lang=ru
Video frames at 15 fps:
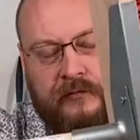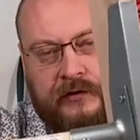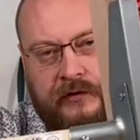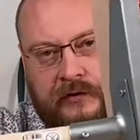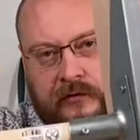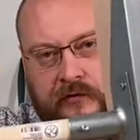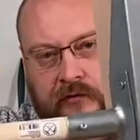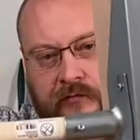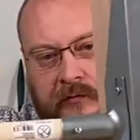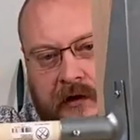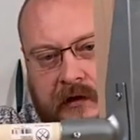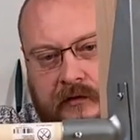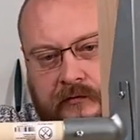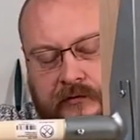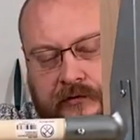черенком,
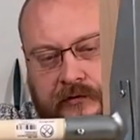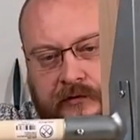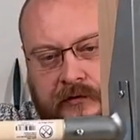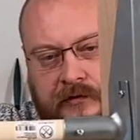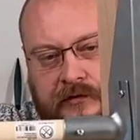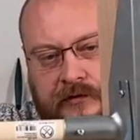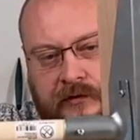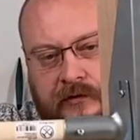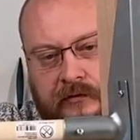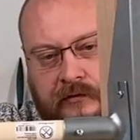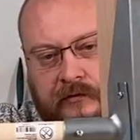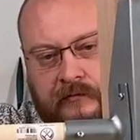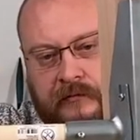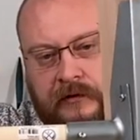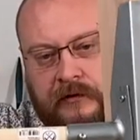так и у щетки с
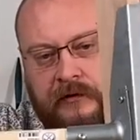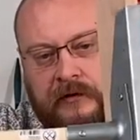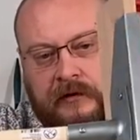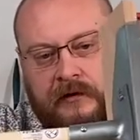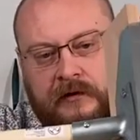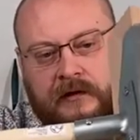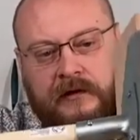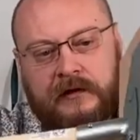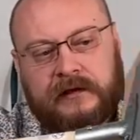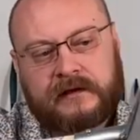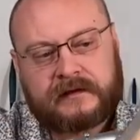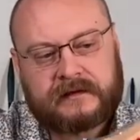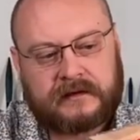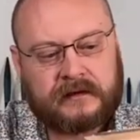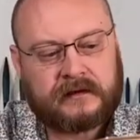черенком
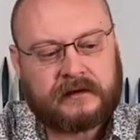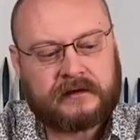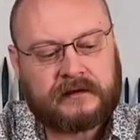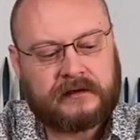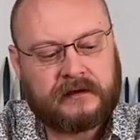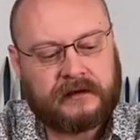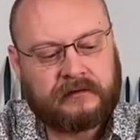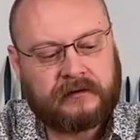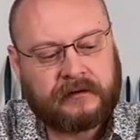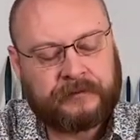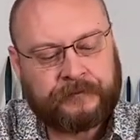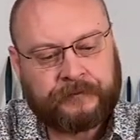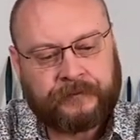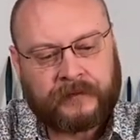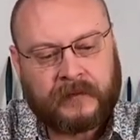из дерева.
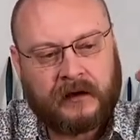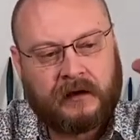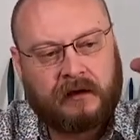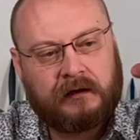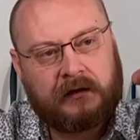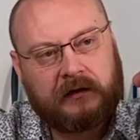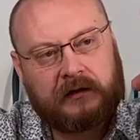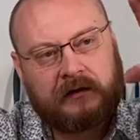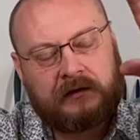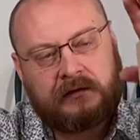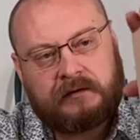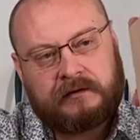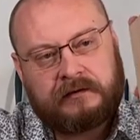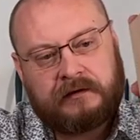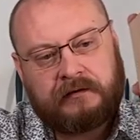
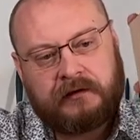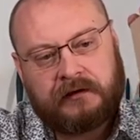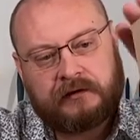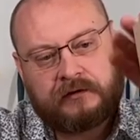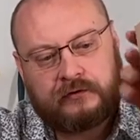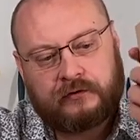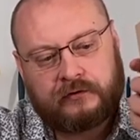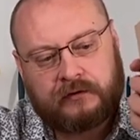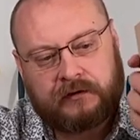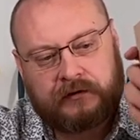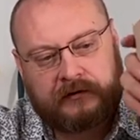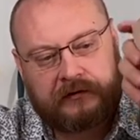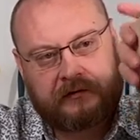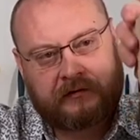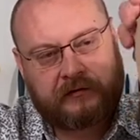А деревянная
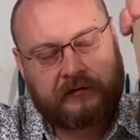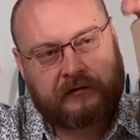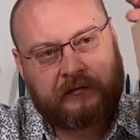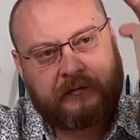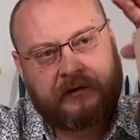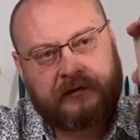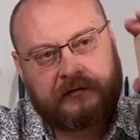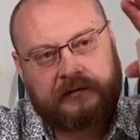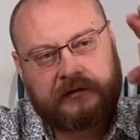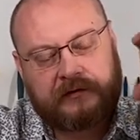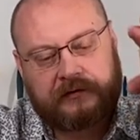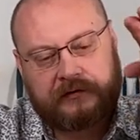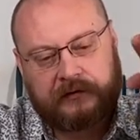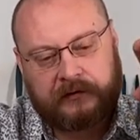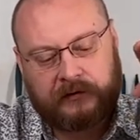щетка э, имеет
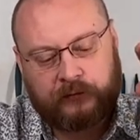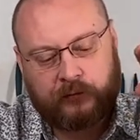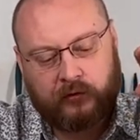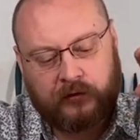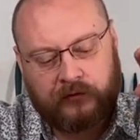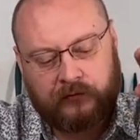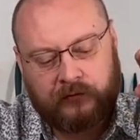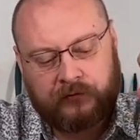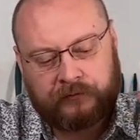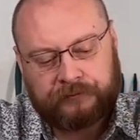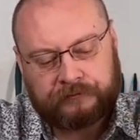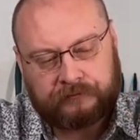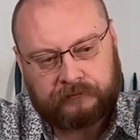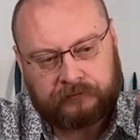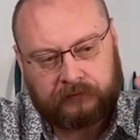здесь э, буковую
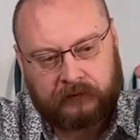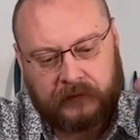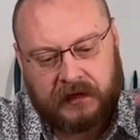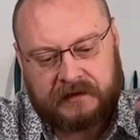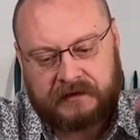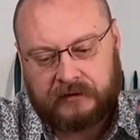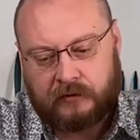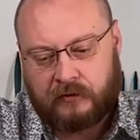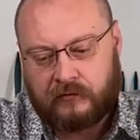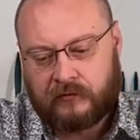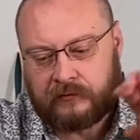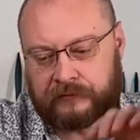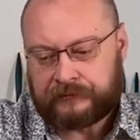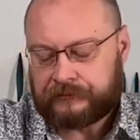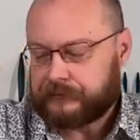
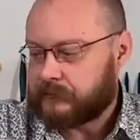основу.